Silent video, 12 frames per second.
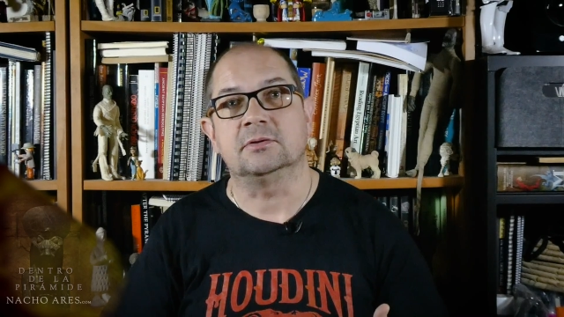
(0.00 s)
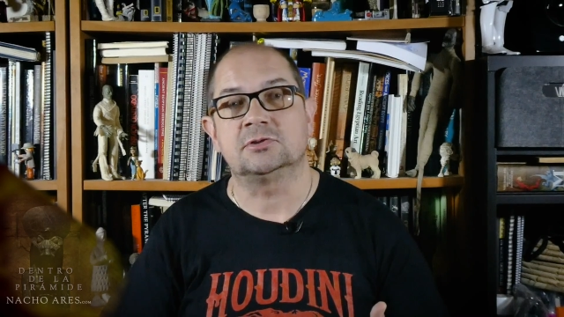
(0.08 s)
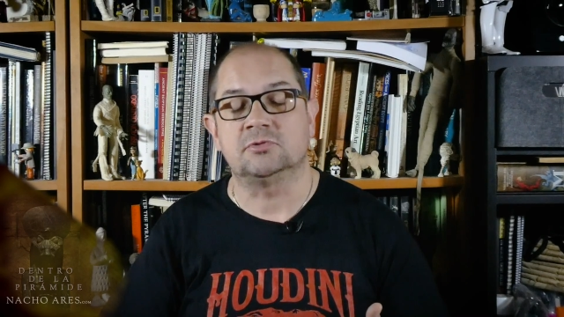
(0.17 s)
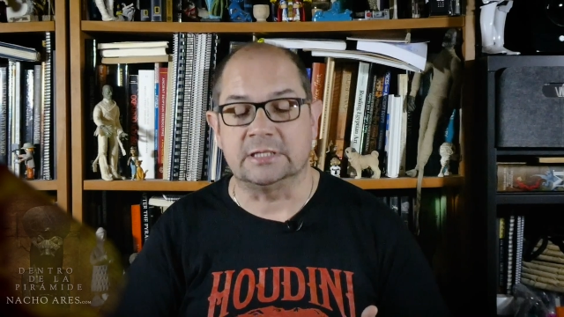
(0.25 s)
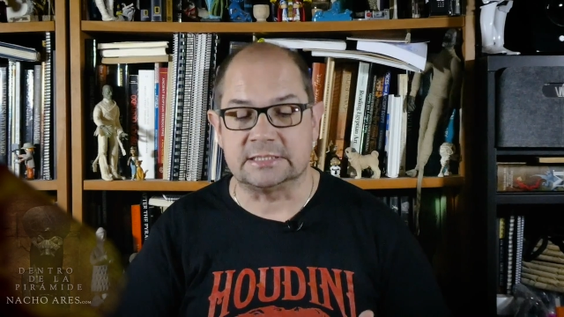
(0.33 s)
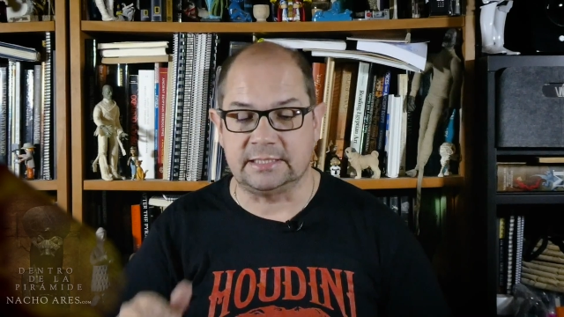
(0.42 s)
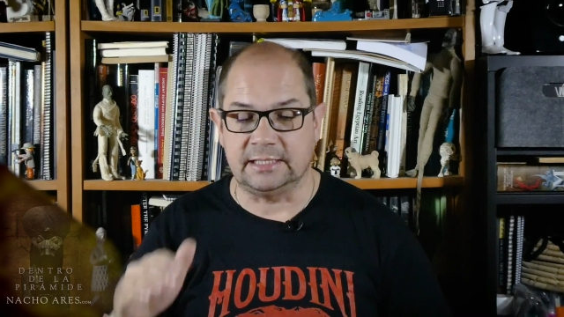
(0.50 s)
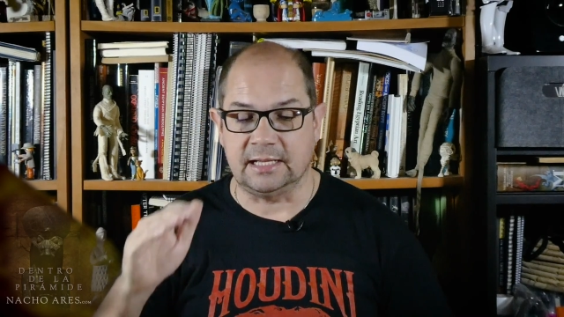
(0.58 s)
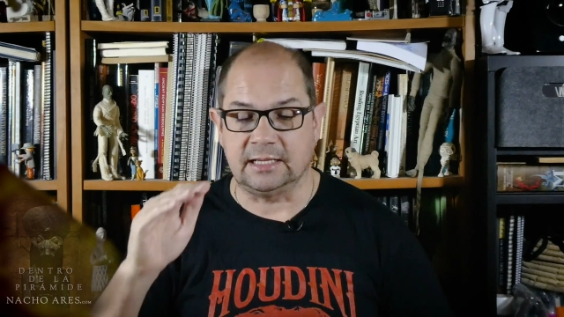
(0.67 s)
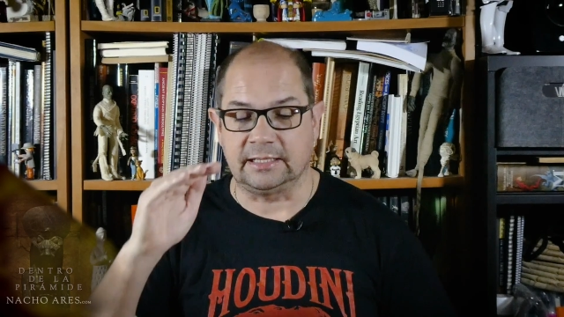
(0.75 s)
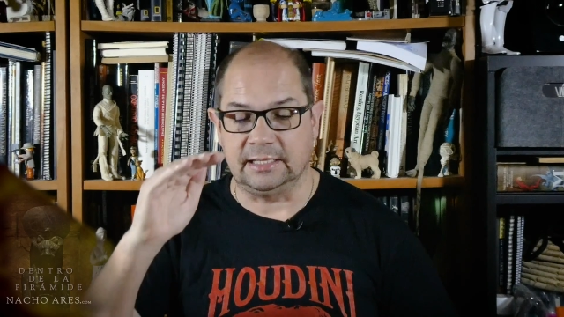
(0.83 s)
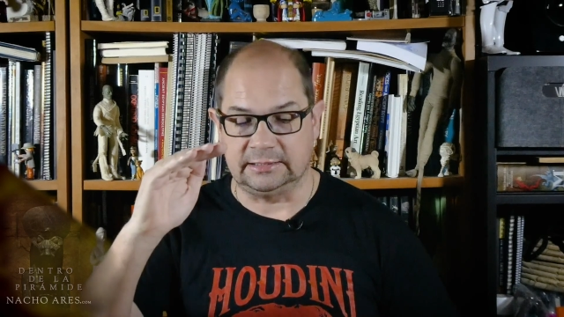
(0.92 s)
Es una
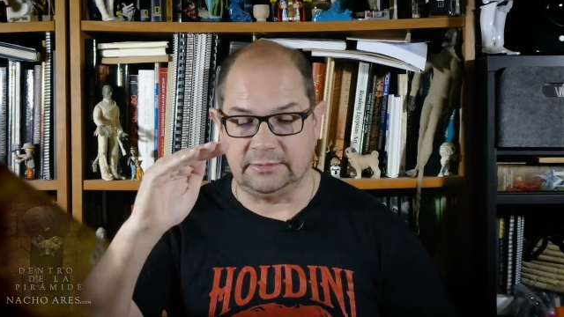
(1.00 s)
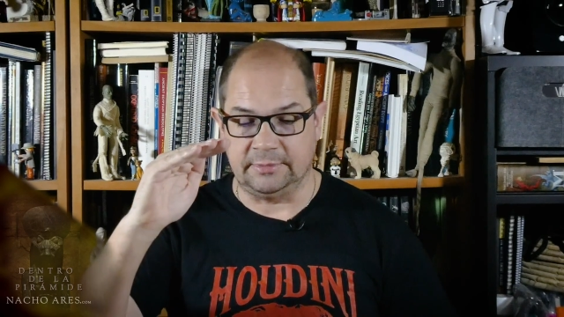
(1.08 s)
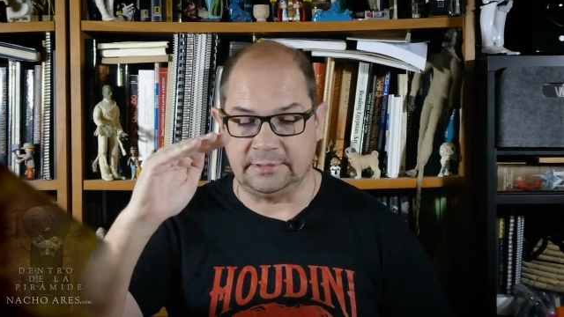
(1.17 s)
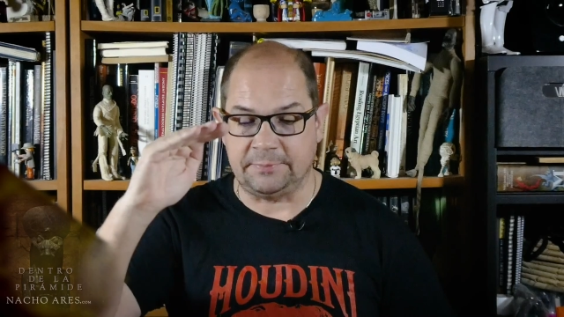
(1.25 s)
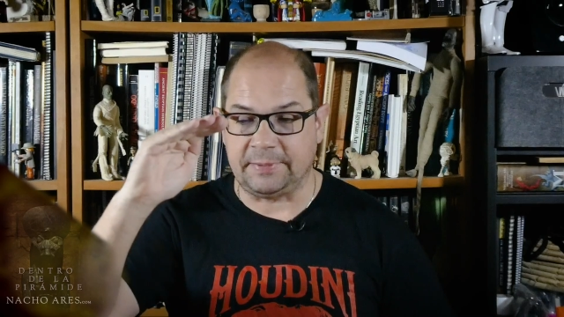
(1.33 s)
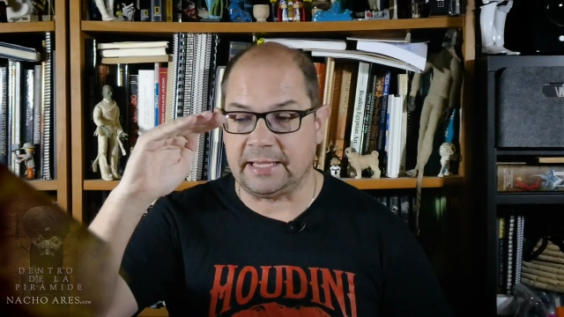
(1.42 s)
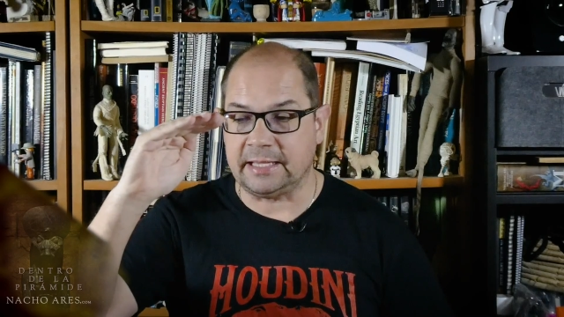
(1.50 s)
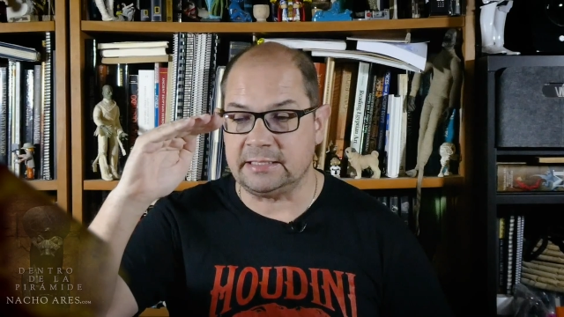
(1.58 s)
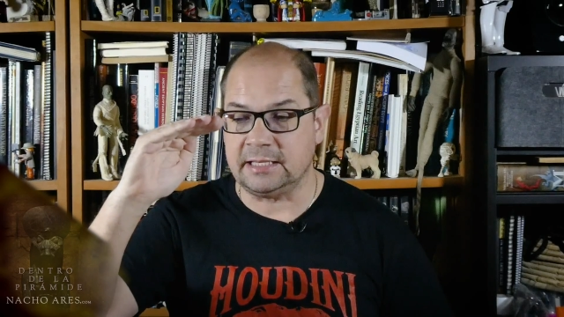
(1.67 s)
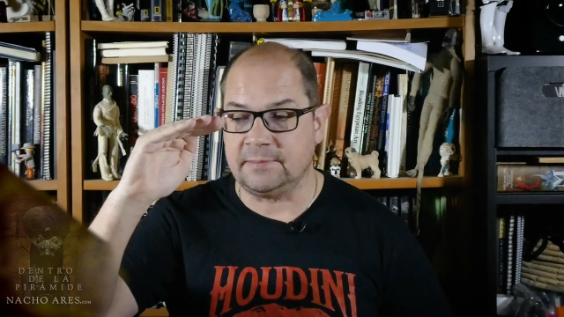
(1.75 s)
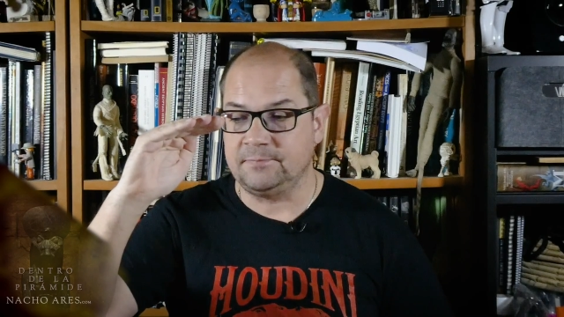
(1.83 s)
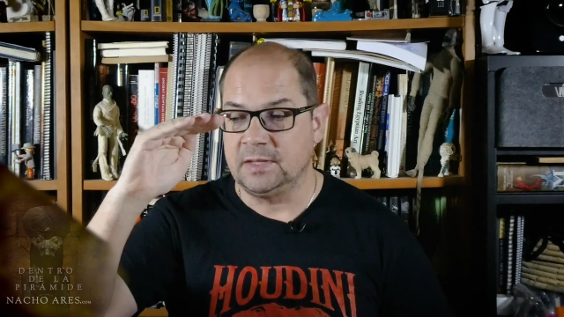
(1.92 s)
estela relativamente
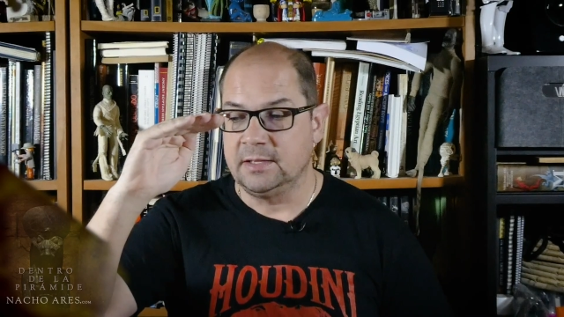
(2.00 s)
pequeña,